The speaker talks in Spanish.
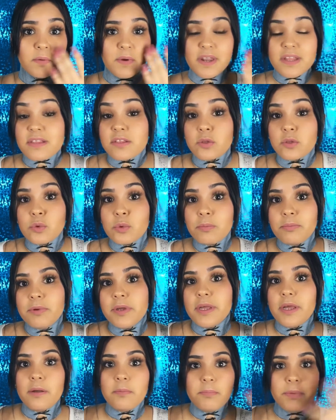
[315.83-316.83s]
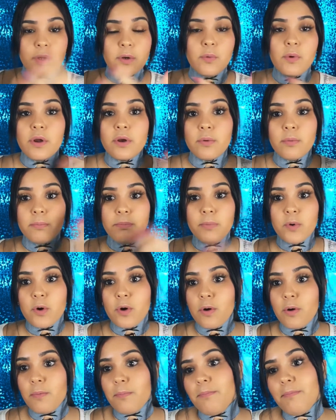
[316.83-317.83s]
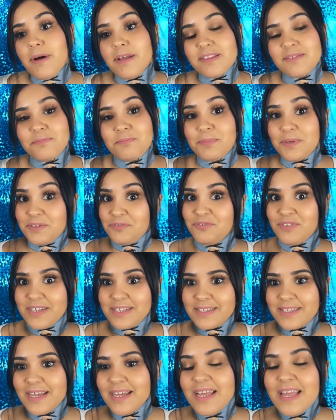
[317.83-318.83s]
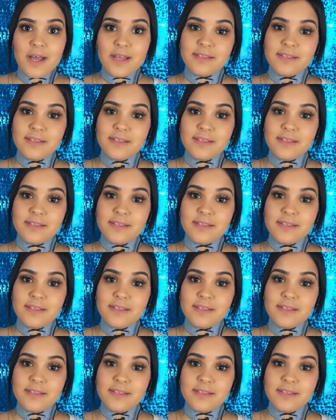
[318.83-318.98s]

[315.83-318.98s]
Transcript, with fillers: Parece tu piel, pero bueno, un poco más perfecta.